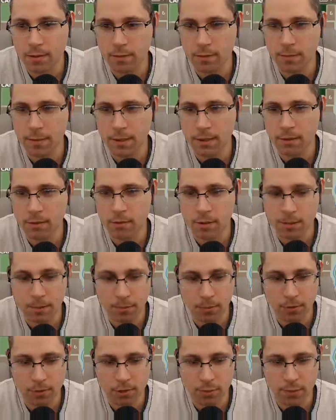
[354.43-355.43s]
Mec euh, qui
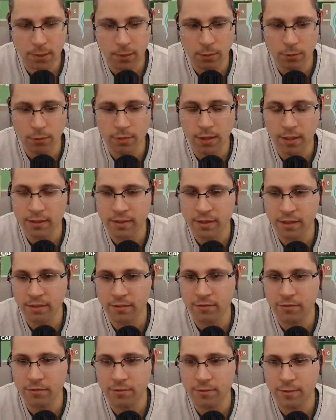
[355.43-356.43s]
prend des chemins ultra
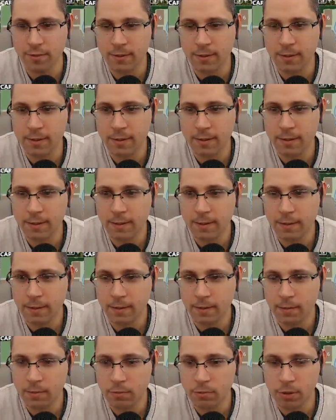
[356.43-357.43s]
safe.
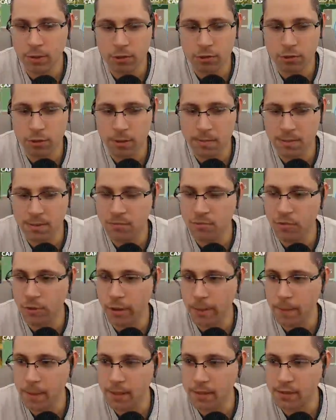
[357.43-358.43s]
En tout cas, une jolie petite
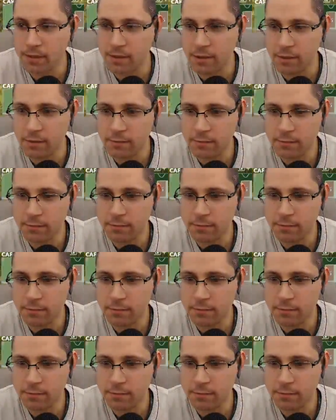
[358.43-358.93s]
forêt par ici, là.